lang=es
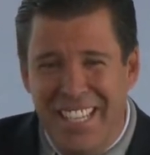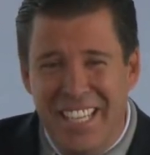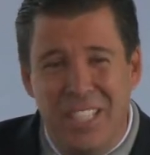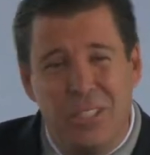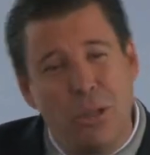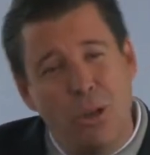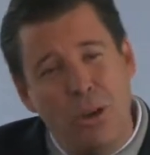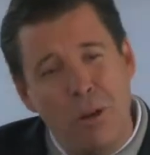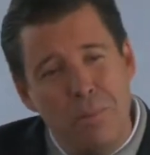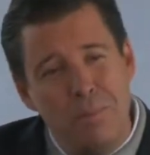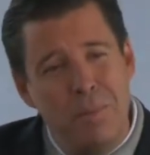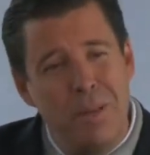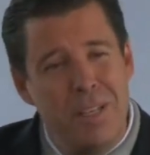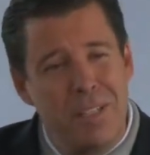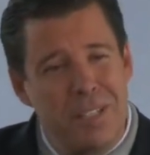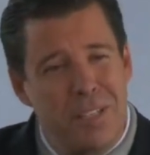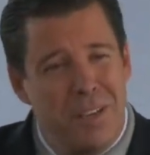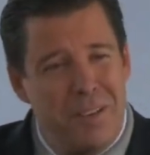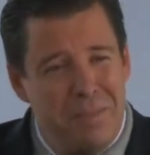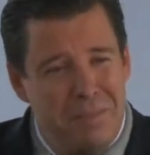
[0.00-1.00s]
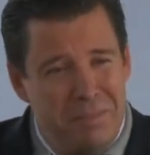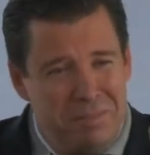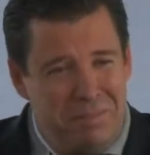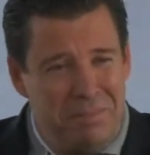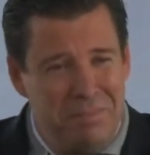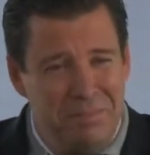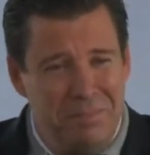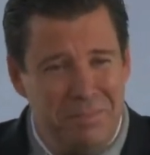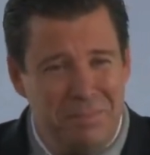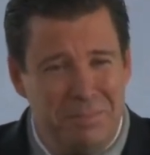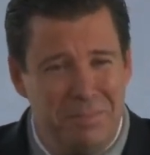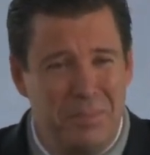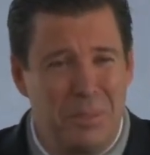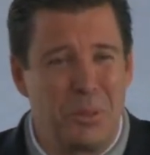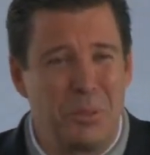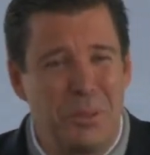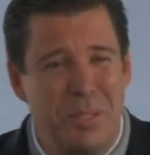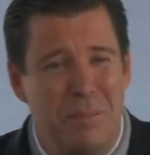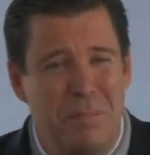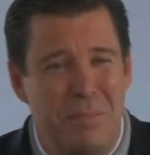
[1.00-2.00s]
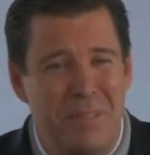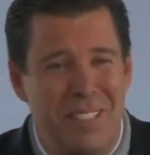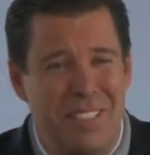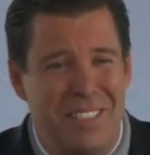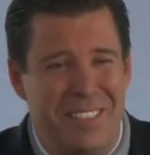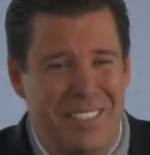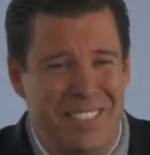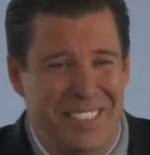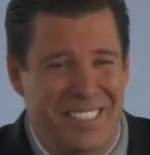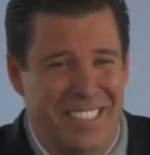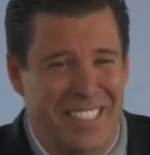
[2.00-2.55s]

Y todo empieza por una empresa.